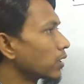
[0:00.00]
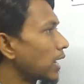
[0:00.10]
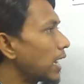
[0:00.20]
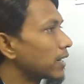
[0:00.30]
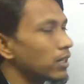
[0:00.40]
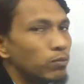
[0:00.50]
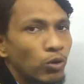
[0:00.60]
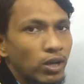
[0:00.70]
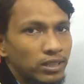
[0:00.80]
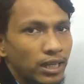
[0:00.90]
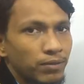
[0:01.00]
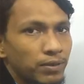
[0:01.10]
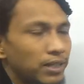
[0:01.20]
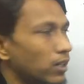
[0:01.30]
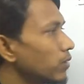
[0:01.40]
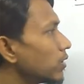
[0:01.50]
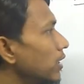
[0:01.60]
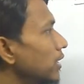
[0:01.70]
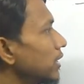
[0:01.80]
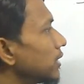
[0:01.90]
অ্যালকিন মোলাক থাকবে এরকম না
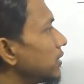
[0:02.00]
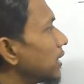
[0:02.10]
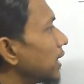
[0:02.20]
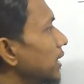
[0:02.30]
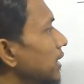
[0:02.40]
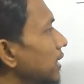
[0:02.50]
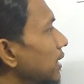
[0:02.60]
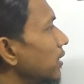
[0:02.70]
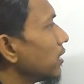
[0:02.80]
যে এদিকে